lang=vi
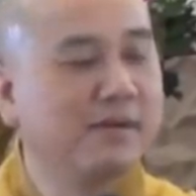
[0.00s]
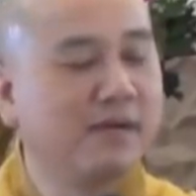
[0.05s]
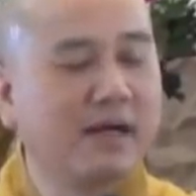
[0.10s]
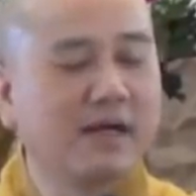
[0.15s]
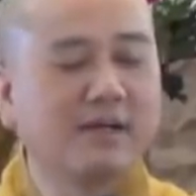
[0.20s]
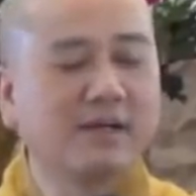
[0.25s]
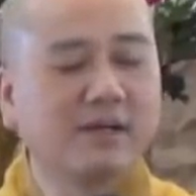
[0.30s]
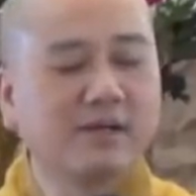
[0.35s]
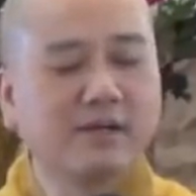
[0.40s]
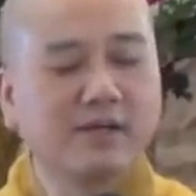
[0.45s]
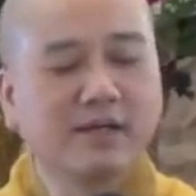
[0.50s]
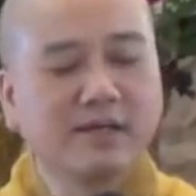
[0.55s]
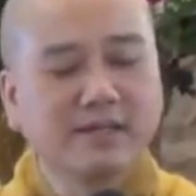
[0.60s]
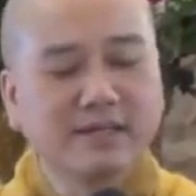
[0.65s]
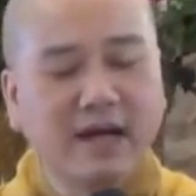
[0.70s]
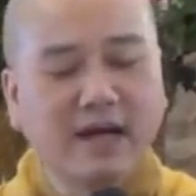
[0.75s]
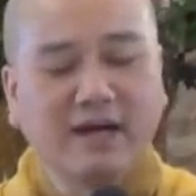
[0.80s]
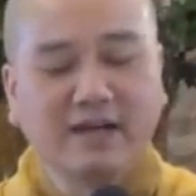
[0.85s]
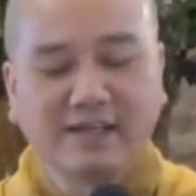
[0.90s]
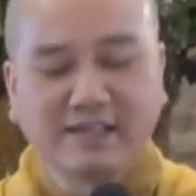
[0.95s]
à,
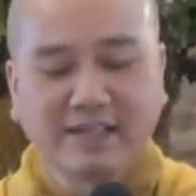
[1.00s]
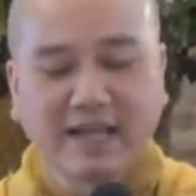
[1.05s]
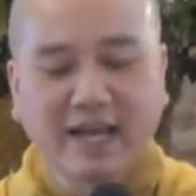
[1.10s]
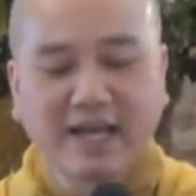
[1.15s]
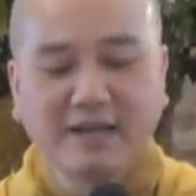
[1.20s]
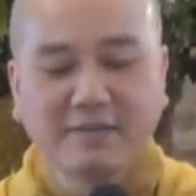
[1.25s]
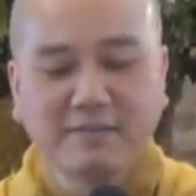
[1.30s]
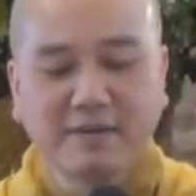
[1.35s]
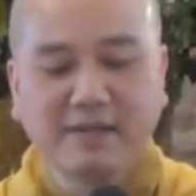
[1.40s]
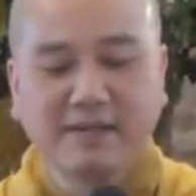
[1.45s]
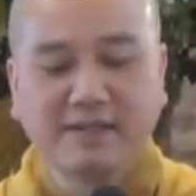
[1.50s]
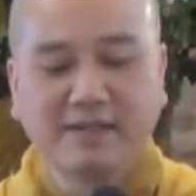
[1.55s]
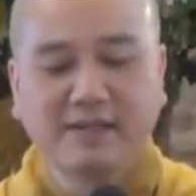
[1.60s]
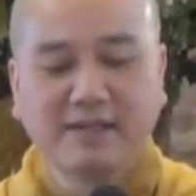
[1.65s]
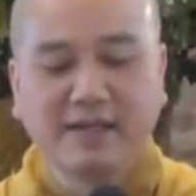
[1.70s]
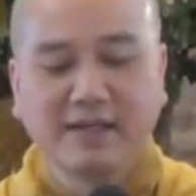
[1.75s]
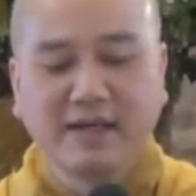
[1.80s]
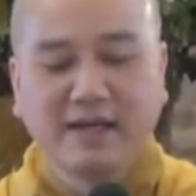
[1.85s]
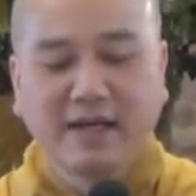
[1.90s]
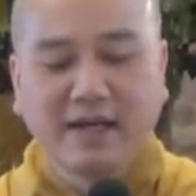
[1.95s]
đời thái
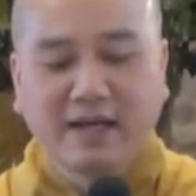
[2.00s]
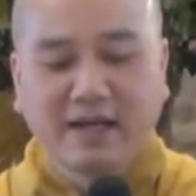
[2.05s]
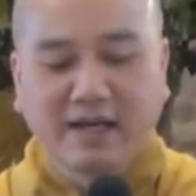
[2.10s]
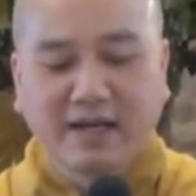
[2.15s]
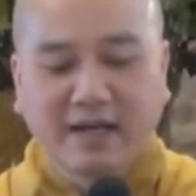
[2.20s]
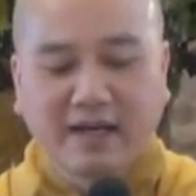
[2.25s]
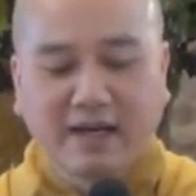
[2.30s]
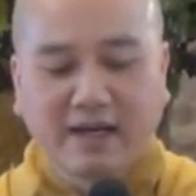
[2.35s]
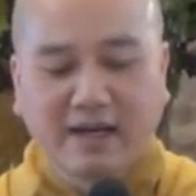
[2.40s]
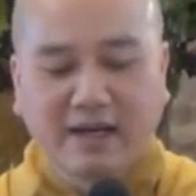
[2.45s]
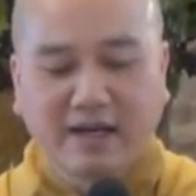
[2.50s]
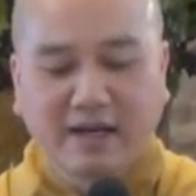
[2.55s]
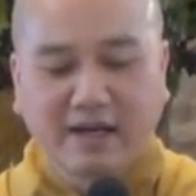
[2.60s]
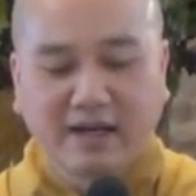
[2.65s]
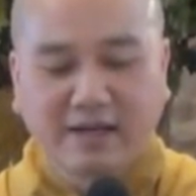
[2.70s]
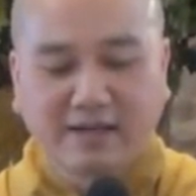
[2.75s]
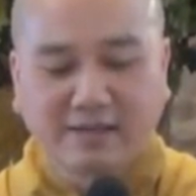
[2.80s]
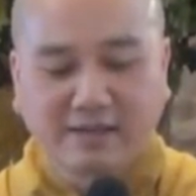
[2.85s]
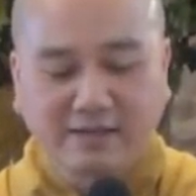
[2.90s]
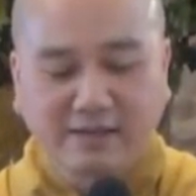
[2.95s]
bình
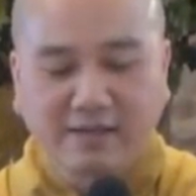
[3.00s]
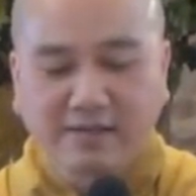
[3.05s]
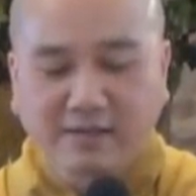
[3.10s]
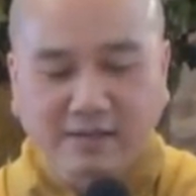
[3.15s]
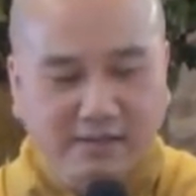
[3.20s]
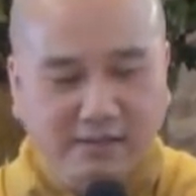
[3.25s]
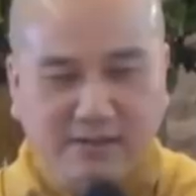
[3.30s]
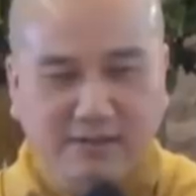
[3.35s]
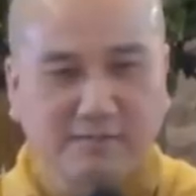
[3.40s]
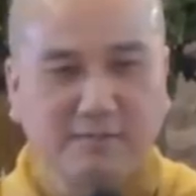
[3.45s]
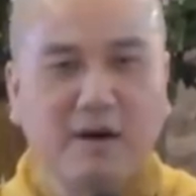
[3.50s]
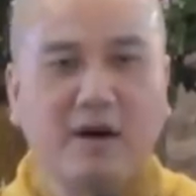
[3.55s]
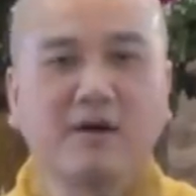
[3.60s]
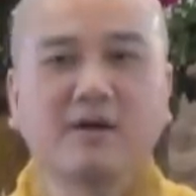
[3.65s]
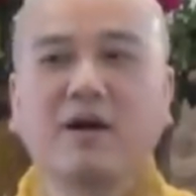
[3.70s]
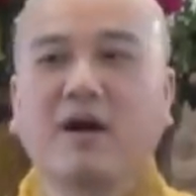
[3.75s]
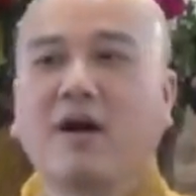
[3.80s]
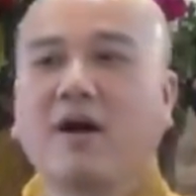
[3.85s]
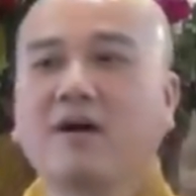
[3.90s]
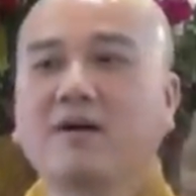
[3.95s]
à, cửa thường
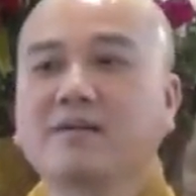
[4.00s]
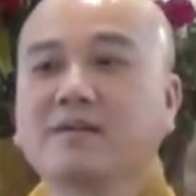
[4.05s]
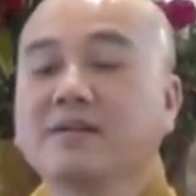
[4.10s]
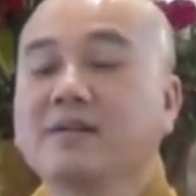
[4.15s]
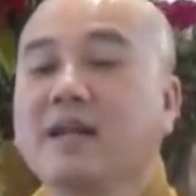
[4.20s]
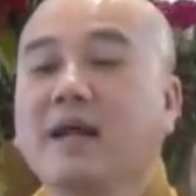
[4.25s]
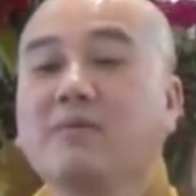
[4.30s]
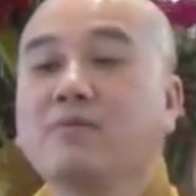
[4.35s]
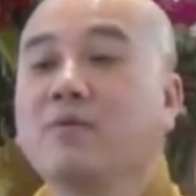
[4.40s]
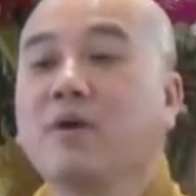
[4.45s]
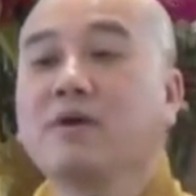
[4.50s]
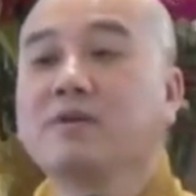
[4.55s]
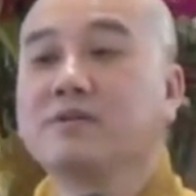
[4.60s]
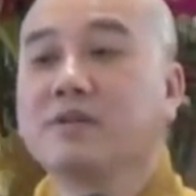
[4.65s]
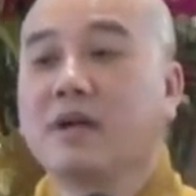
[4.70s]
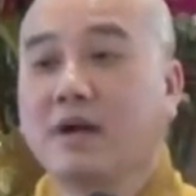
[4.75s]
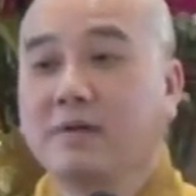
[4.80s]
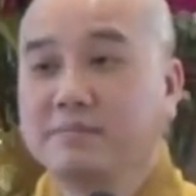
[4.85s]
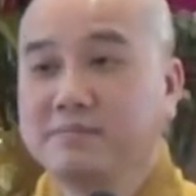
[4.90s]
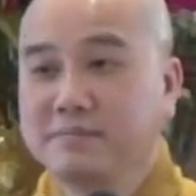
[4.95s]
bỏ ngõ tức là không quan
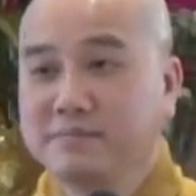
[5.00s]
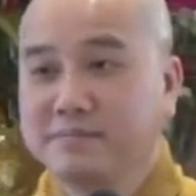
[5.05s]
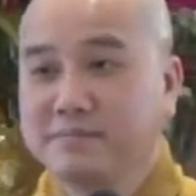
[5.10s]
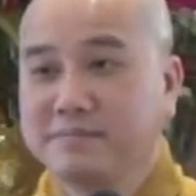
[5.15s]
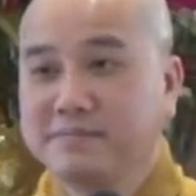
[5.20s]
trọng